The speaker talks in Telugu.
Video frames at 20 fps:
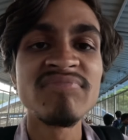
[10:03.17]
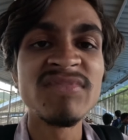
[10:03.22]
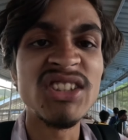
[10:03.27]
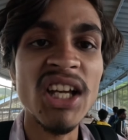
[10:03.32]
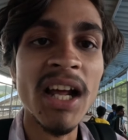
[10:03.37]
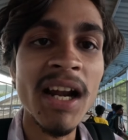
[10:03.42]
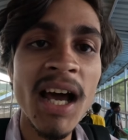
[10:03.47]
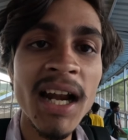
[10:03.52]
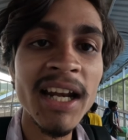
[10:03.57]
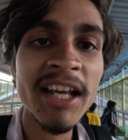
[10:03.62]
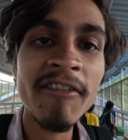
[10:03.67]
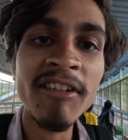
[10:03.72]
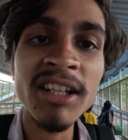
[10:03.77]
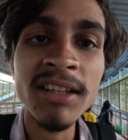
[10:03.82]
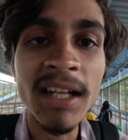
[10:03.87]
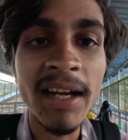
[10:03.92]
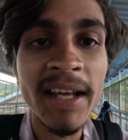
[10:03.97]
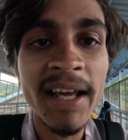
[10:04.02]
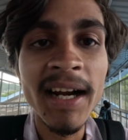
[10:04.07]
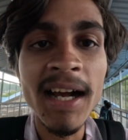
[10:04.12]
జనాలు
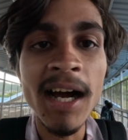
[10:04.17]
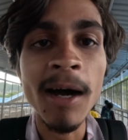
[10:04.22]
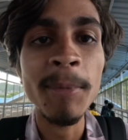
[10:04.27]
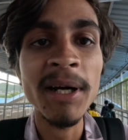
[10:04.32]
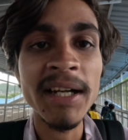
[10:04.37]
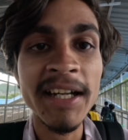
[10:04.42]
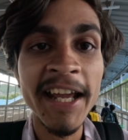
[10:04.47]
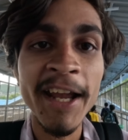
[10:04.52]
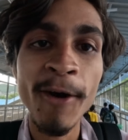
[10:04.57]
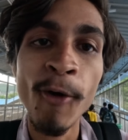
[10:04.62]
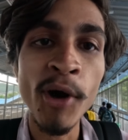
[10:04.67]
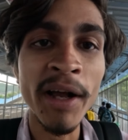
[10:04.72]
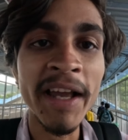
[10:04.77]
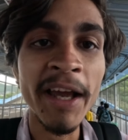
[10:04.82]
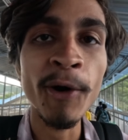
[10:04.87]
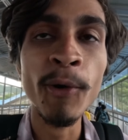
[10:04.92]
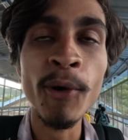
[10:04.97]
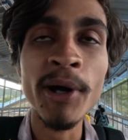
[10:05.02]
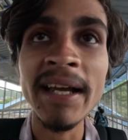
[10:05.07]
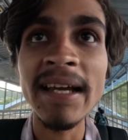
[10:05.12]
ఏమంత లేరు కాబట్టి ఓకే
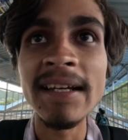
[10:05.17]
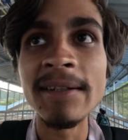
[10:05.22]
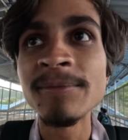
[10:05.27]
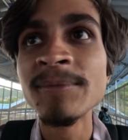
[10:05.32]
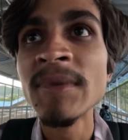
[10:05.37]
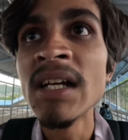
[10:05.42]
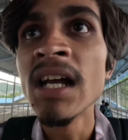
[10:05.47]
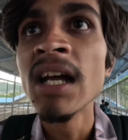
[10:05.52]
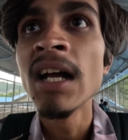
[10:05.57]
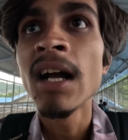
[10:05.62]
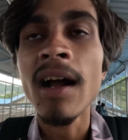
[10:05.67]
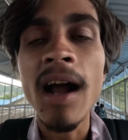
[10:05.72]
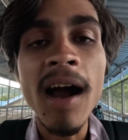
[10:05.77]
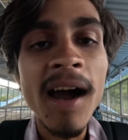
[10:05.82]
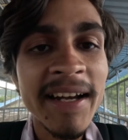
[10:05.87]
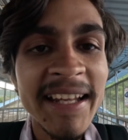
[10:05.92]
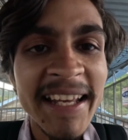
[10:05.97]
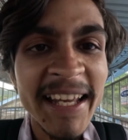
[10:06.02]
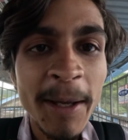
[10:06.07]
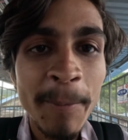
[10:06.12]
ఓకే
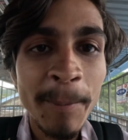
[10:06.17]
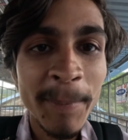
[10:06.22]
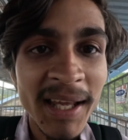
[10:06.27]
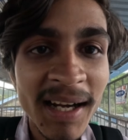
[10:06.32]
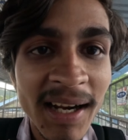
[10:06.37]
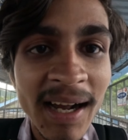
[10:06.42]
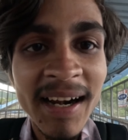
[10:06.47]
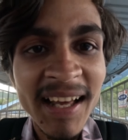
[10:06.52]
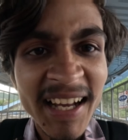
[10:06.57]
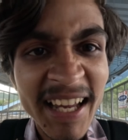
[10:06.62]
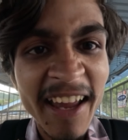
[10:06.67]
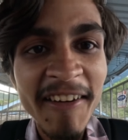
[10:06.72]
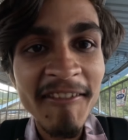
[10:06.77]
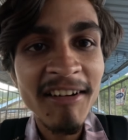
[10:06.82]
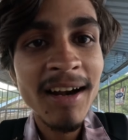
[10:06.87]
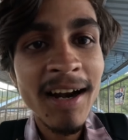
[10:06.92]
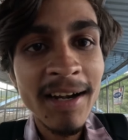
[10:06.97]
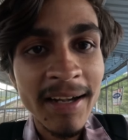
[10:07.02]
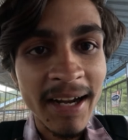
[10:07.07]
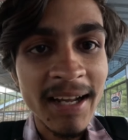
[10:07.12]
కానీ మీరు కనుక
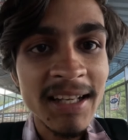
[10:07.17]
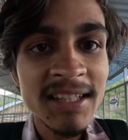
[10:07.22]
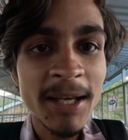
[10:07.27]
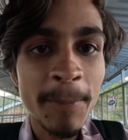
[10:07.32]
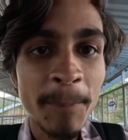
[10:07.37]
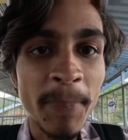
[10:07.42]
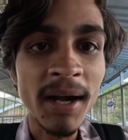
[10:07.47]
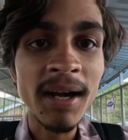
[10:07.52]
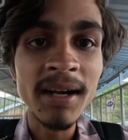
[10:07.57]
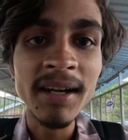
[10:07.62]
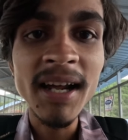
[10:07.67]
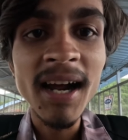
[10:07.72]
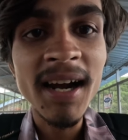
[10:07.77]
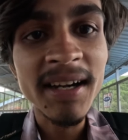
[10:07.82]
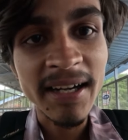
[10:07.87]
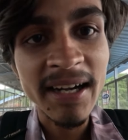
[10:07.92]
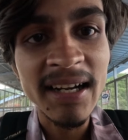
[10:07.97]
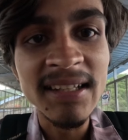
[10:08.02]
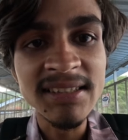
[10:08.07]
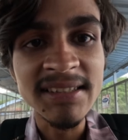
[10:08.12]
ఏమన్నా ట్రైన్ చెప్పారంటే ఆ
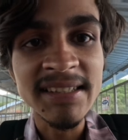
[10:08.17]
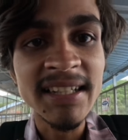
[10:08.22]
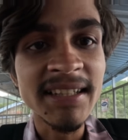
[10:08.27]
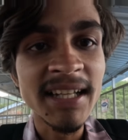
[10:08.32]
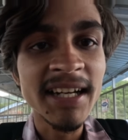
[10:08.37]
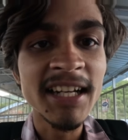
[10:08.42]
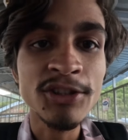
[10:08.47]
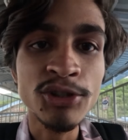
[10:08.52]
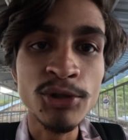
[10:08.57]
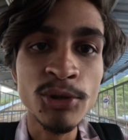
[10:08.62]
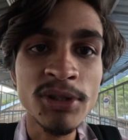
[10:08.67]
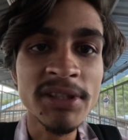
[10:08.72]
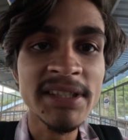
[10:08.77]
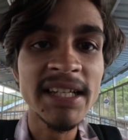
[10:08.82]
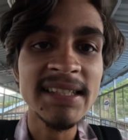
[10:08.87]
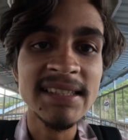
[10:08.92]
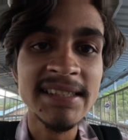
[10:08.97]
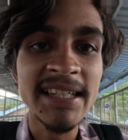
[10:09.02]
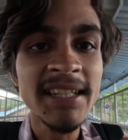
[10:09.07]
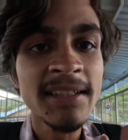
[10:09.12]
ట్రైన్స్ని అయితే నేను చూస్
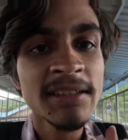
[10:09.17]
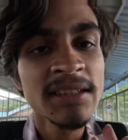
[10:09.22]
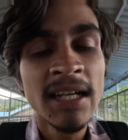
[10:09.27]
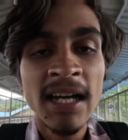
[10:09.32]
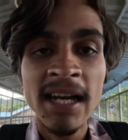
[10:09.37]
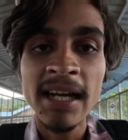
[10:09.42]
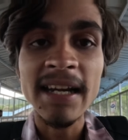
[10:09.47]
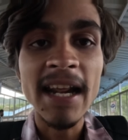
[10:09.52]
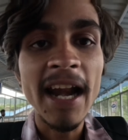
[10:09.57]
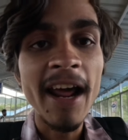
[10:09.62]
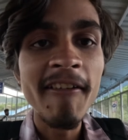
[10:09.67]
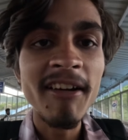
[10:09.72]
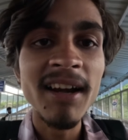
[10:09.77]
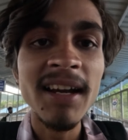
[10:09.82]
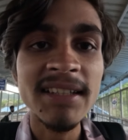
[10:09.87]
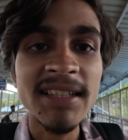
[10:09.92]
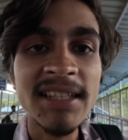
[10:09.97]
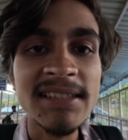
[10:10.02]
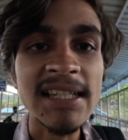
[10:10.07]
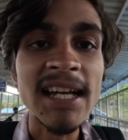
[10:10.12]
చేసి ట్రావెల్
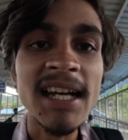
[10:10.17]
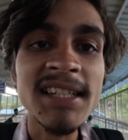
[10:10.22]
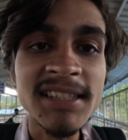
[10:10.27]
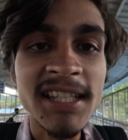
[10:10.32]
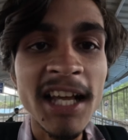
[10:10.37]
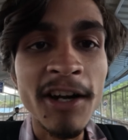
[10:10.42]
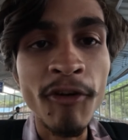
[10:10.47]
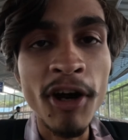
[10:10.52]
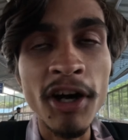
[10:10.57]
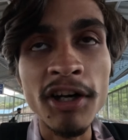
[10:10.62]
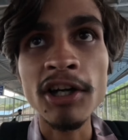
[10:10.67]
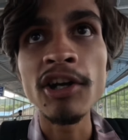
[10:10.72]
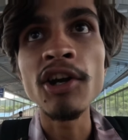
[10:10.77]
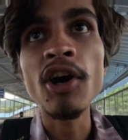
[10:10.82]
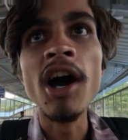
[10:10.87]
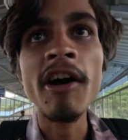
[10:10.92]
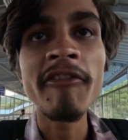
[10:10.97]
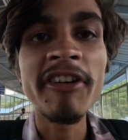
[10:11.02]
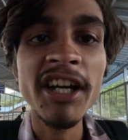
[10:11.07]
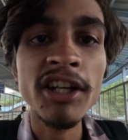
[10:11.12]
అయితే చేస్తాను వాటిల్లో
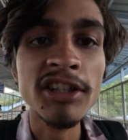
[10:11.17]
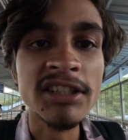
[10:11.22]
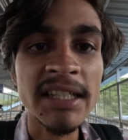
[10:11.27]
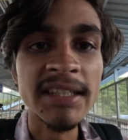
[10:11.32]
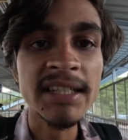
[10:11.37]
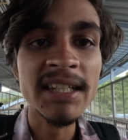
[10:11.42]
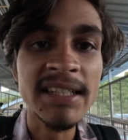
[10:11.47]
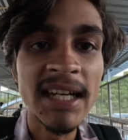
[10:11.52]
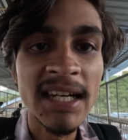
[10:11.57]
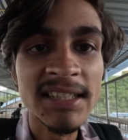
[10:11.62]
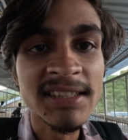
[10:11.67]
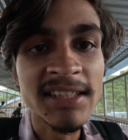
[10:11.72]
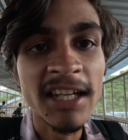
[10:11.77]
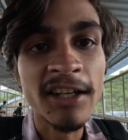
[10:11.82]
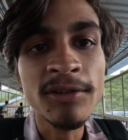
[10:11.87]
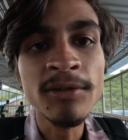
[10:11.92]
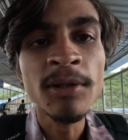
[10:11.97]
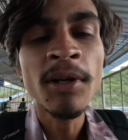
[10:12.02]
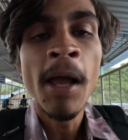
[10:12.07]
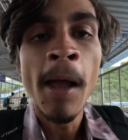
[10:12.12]
ఆ వీడియోస్ అయితే
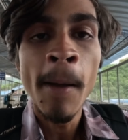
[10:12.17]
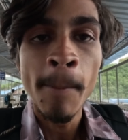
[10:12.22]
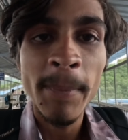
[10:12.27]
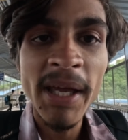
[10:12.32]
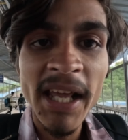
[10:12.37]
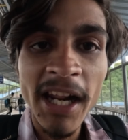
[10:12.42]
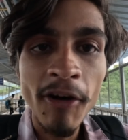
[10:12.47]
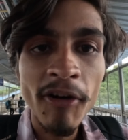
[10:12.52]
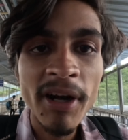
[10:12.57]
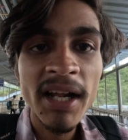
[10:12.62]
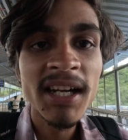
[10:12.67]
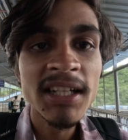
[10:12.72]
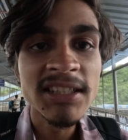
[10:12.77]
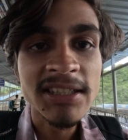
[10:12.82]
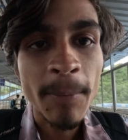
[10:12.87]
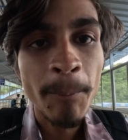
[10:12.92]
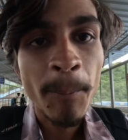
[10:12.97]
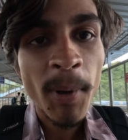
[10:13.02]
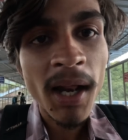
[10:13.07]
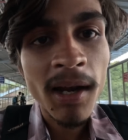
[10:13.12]
చేస్తాను మీరు ఎవరైనా
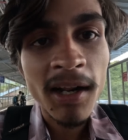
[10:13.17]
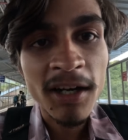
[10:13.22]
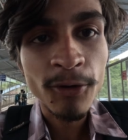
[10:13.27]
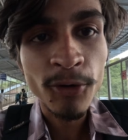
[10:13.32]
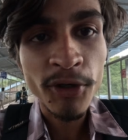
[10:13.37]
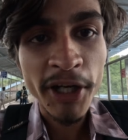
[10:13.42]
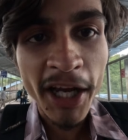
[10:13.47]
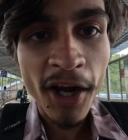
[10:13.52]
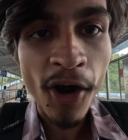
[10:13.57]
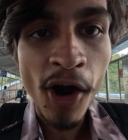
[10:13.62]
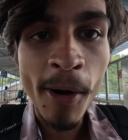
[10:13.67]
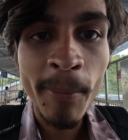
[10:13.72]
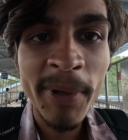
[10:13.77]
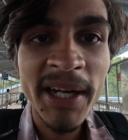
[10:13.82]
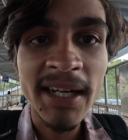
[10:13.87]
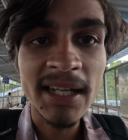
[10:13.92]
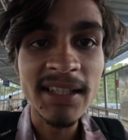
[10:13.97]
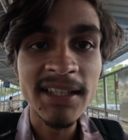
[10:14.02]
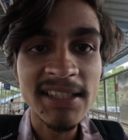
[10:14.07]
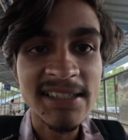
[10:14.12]
చెప్పాలనుకుంటే
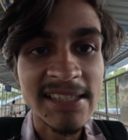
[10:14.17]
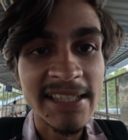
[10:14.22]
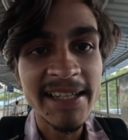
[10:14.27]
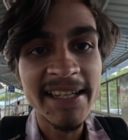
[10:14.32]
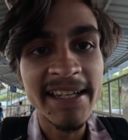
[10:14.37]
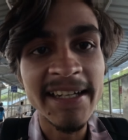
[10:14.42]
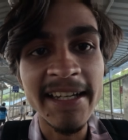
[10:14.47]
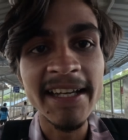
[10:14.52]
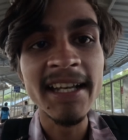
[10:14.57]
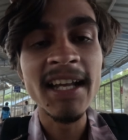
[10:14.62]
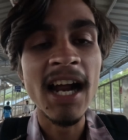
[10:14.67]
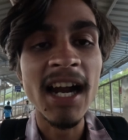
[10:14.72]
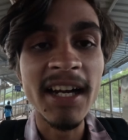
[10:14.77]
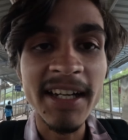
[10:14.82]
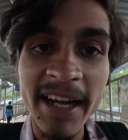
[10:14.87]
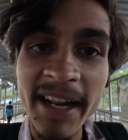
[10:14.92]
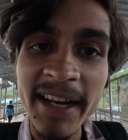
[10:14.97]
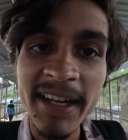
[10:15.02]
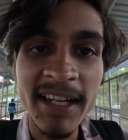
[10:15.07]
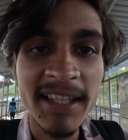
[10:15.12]
కామెంట్ అయితే చేయండి ఆ
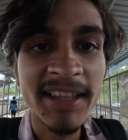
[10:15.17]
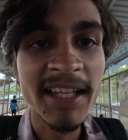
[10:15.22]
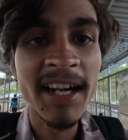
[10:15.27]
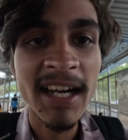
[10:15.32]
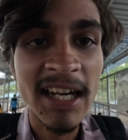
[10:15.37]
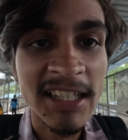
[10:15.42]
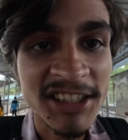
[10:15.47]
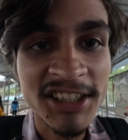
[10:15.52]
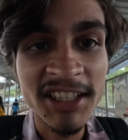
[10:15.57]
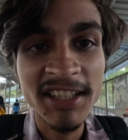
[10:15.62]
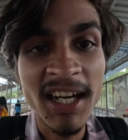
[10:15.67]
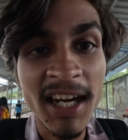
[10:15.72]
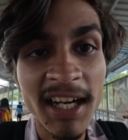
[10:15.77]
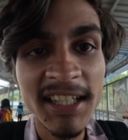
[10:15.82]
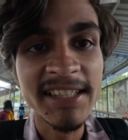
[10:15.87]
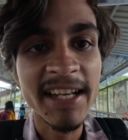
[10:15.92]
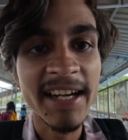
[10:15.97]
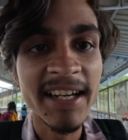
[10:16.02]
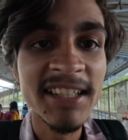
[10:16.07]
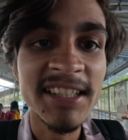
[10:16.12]
ట్రైన్ అయితే నేను ఖచ్చితంగా
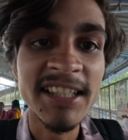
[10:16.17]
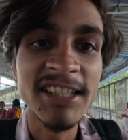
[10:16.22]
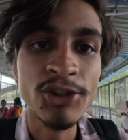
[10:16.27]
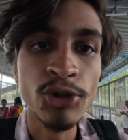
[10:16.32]
జర్నీ చేసి